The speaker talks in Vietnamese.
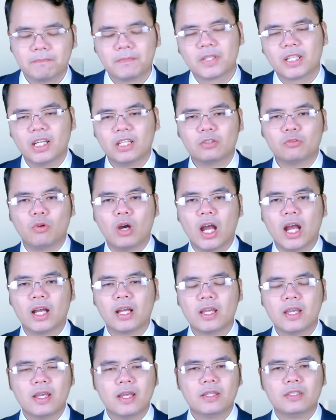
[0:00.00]
Kết quả,
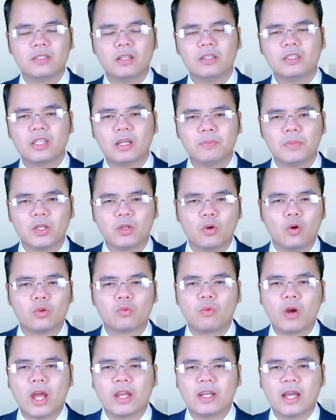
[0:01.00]
những chiến binh
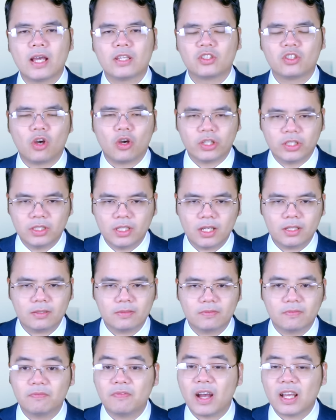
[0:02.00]
Ukraine giỏi nhất
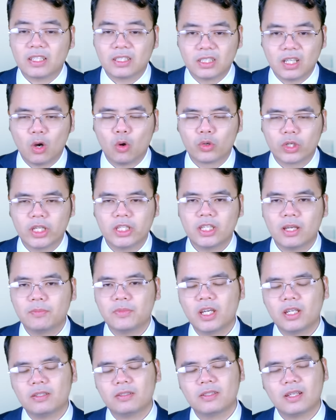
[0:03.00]
và giàu kinh nghiệm
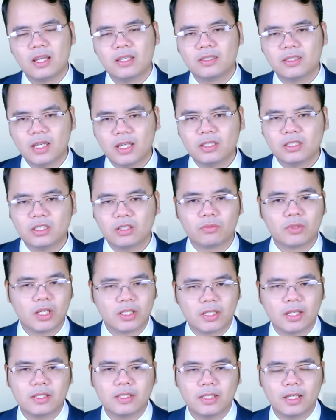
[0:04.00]
nhất đã chết trong các
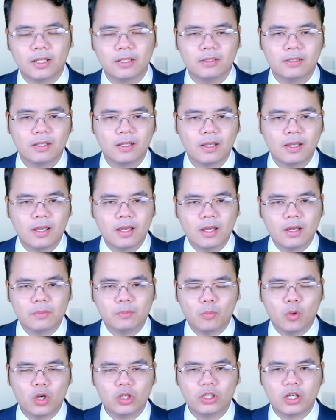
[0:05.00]
trận chiến.
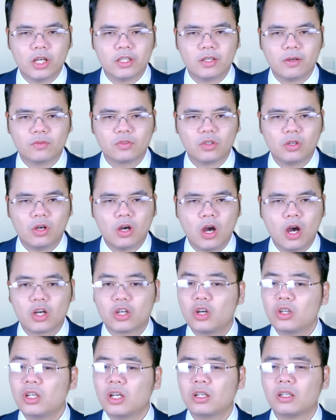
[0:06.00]
Mỗi người trong số họ
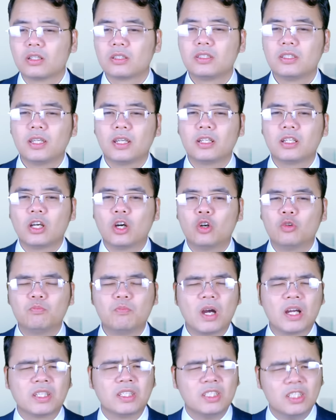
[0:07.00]
có năng lực chiến đấu
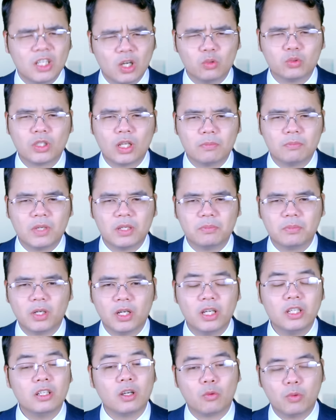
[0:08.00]
bằng nhiều tân binh
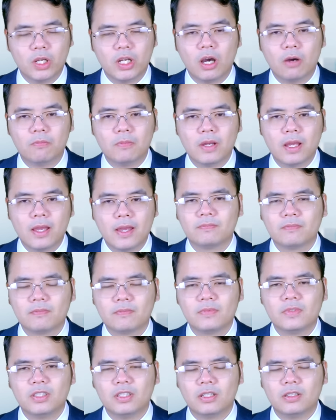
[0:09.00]
mới được huy động.
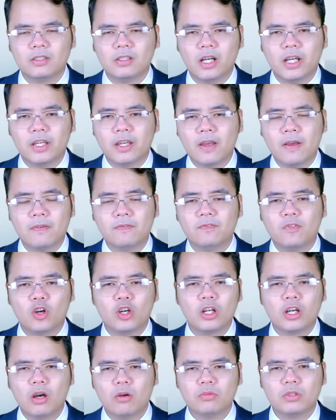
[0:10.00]
Những người vốn
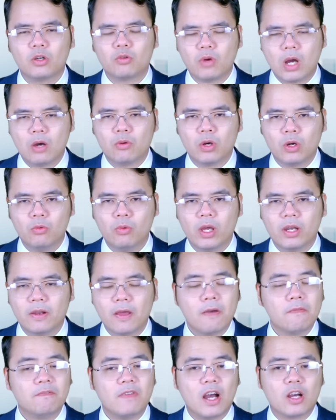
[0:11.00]
không được qua huấn luyện
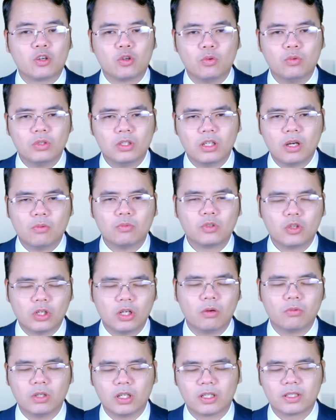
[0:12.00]
và cũng không có
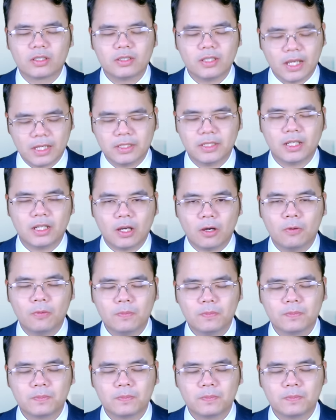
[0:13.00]
động lực để chiến đấu.